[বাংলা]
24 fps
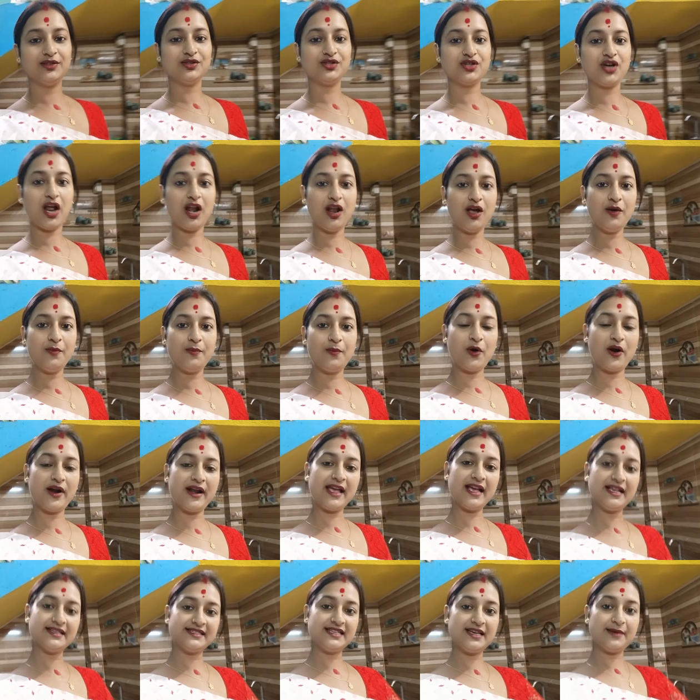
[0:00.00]
তো চলো পরে
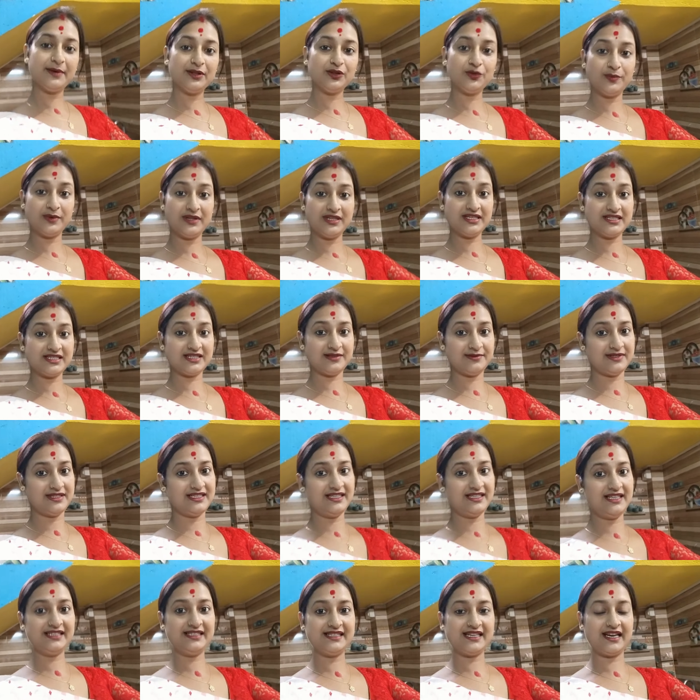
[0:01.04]
আসছি আবার তোমাদের সামনে
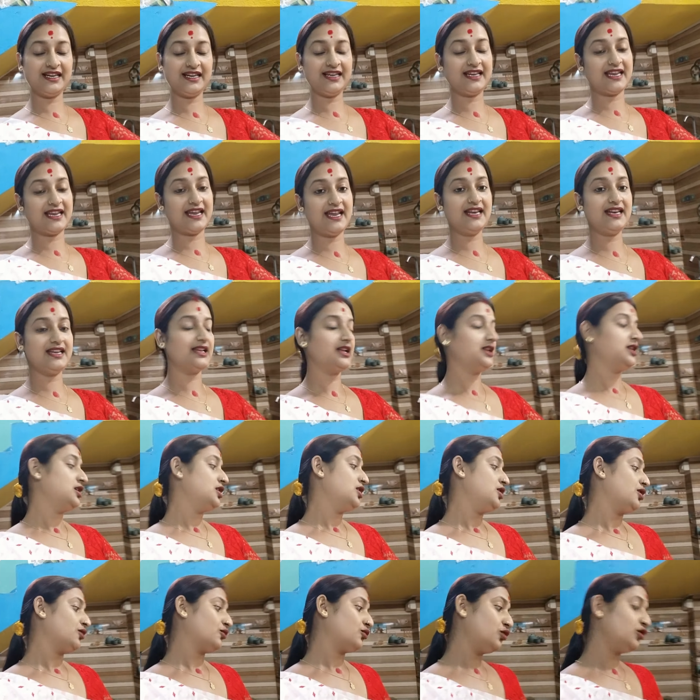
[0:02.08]
ঠিক আছে আগে খেয়ে নিই
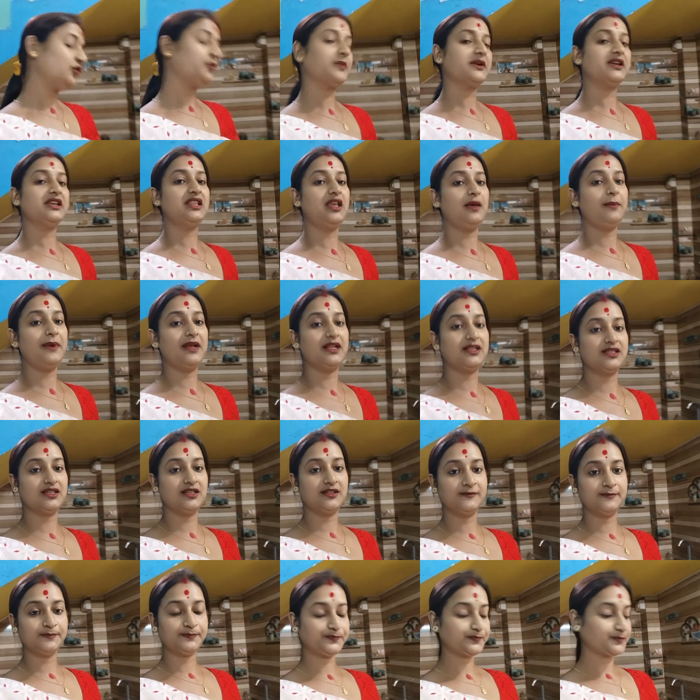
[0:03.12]
খুব খিদে পেয়েছে
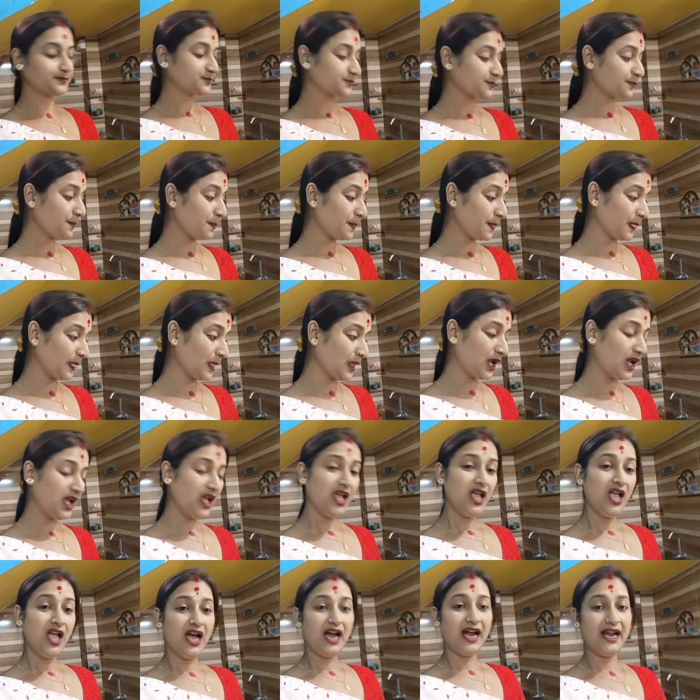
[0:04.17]

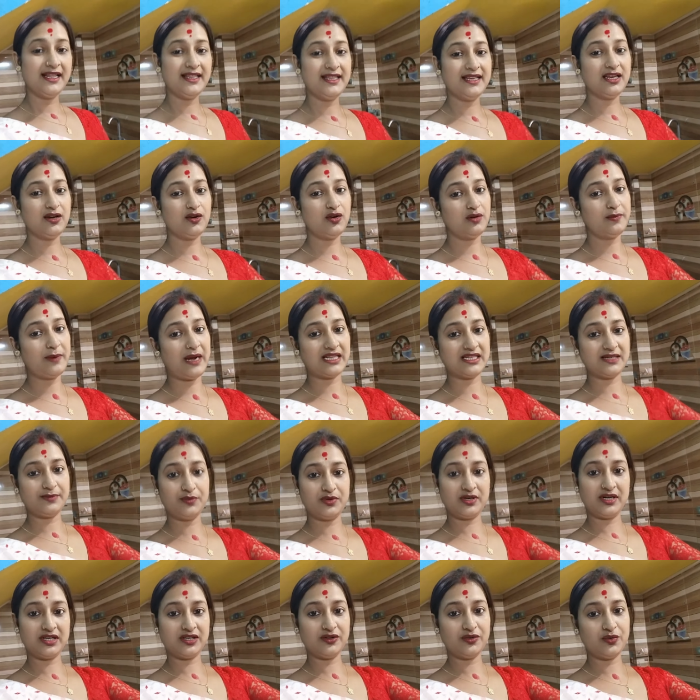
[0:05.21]
আর এদিকে ওর ভাজা
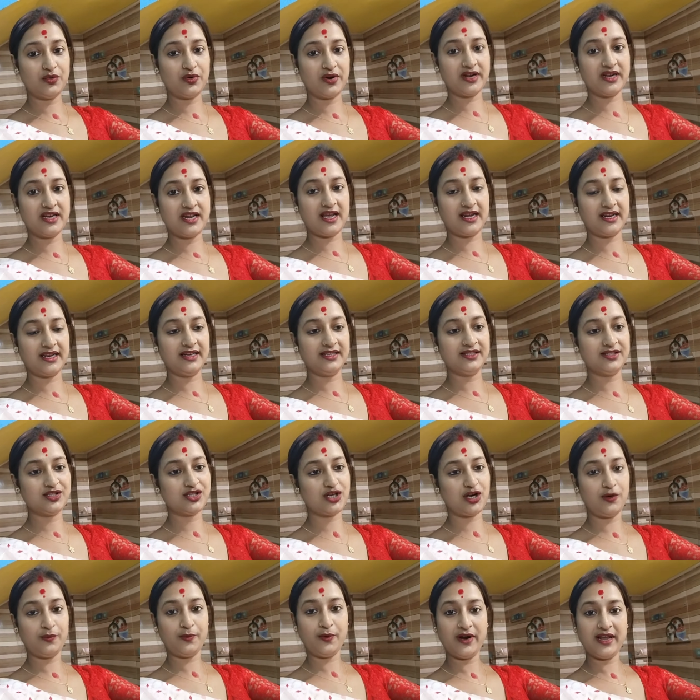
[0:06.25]
পোড়াটাও করে নিই আগে
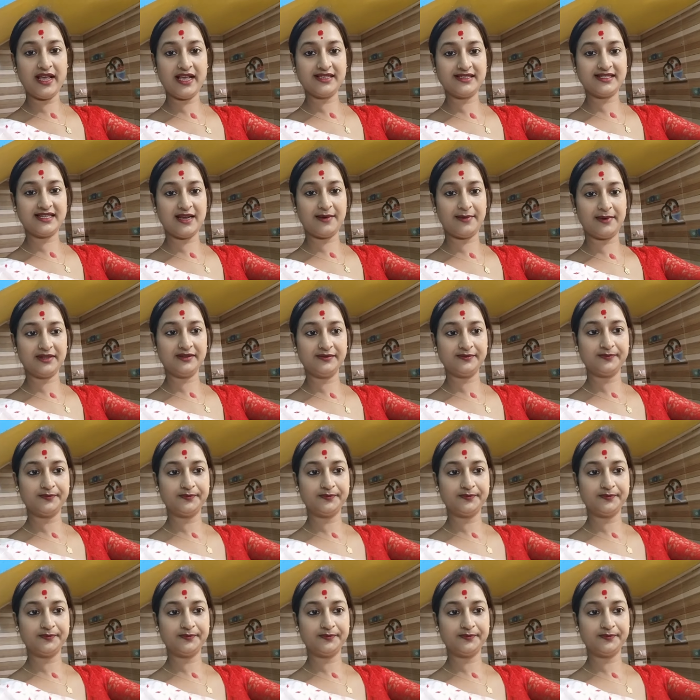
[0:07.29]
চলো পরে আসছি আবার